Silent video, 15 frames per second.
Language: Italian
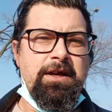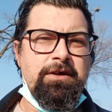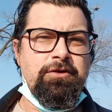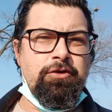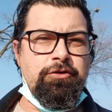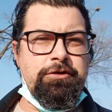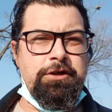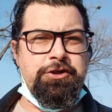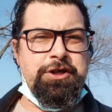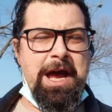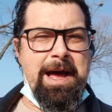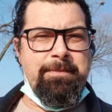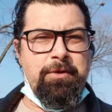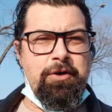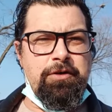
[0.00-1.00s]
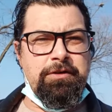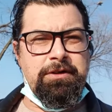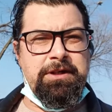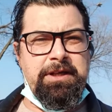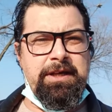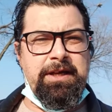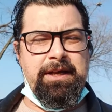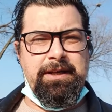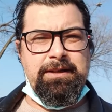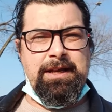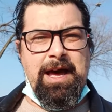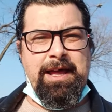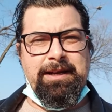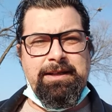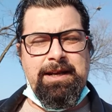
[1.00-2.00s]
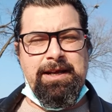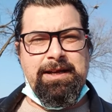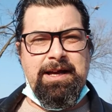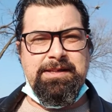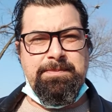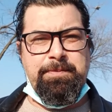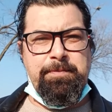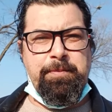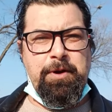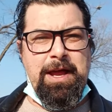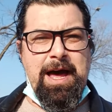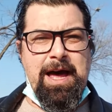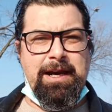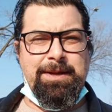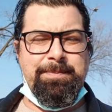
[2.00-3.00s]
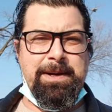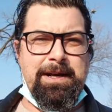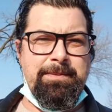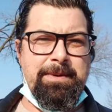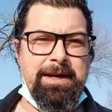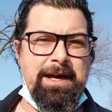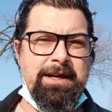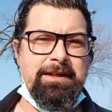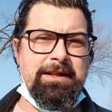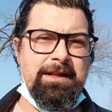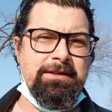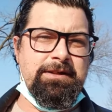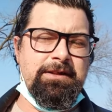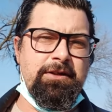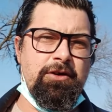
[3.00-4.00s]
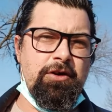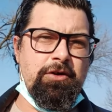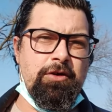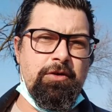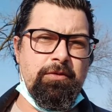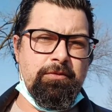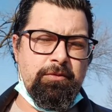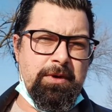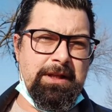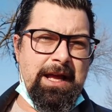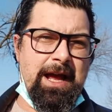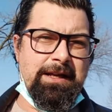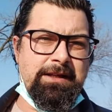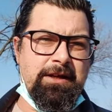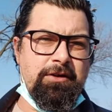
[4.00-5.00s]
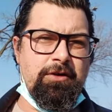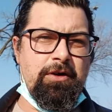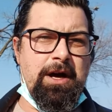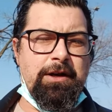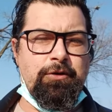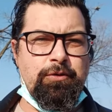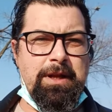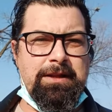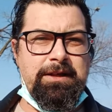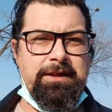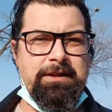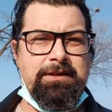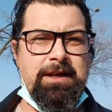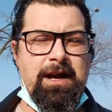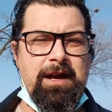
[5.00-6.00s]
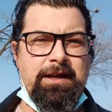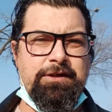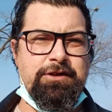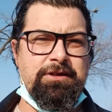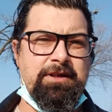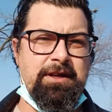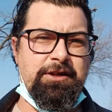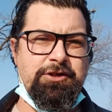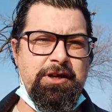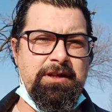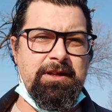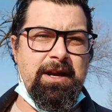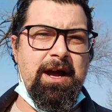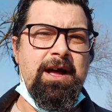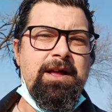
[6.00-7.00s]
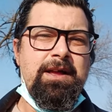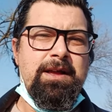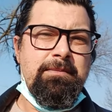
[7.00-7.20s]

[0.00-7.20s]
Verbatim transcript: Non diciamo di dare delle case popolari perché magari tanti di loro guadagnano, hanno una ditta eccetera eccetera,